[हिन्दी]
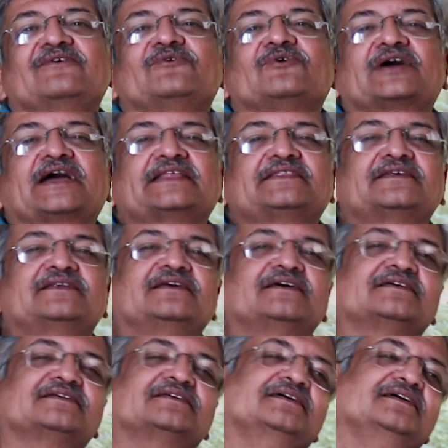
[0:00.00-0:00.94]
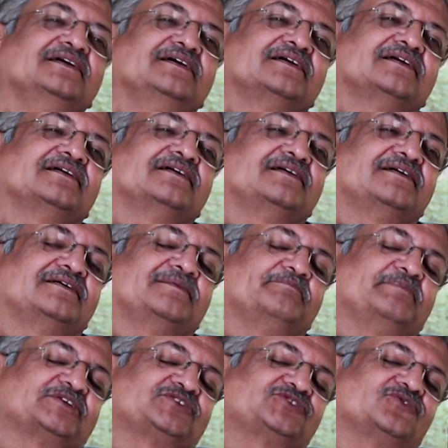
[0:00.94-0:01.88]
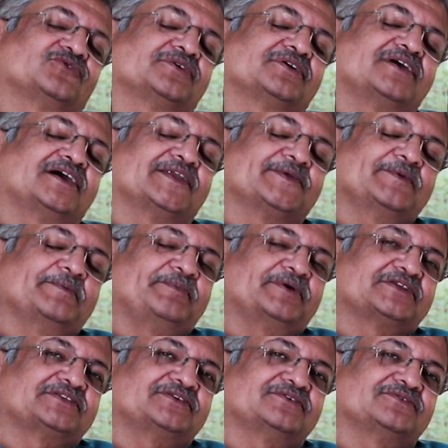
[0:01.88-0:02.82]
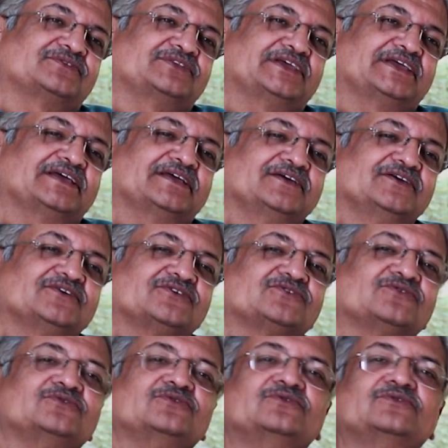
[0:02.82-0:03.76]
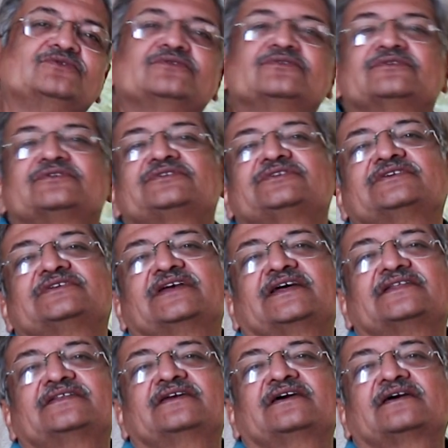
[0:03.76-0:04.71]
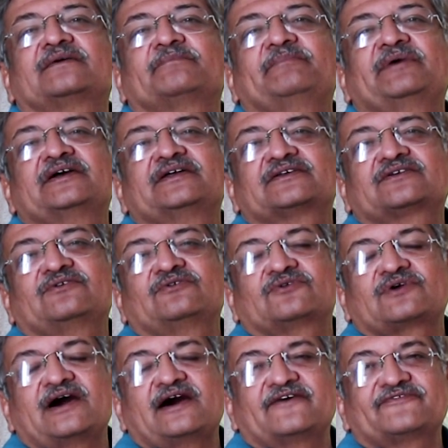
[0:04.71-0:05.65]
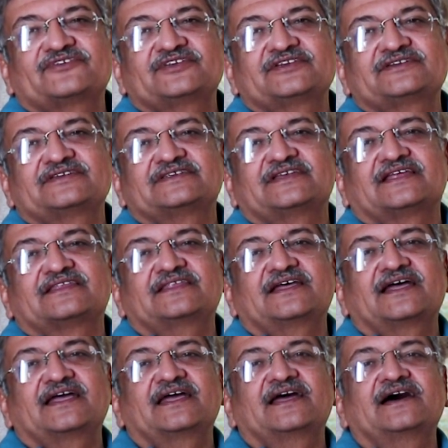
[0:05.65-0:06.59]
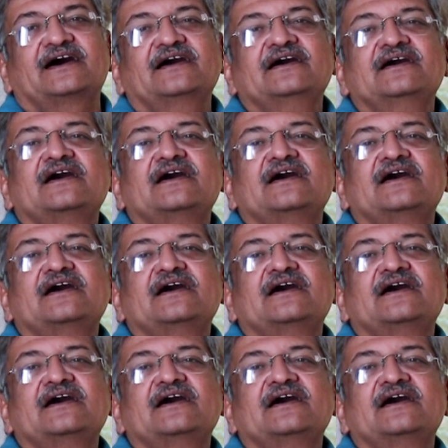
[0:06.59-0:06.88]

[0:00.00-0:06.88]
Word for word: वो कहते हैं ना बच्चों की कहानी में पढ़ते होते हैं यूँ शहजादा को काफ से शहजादा आया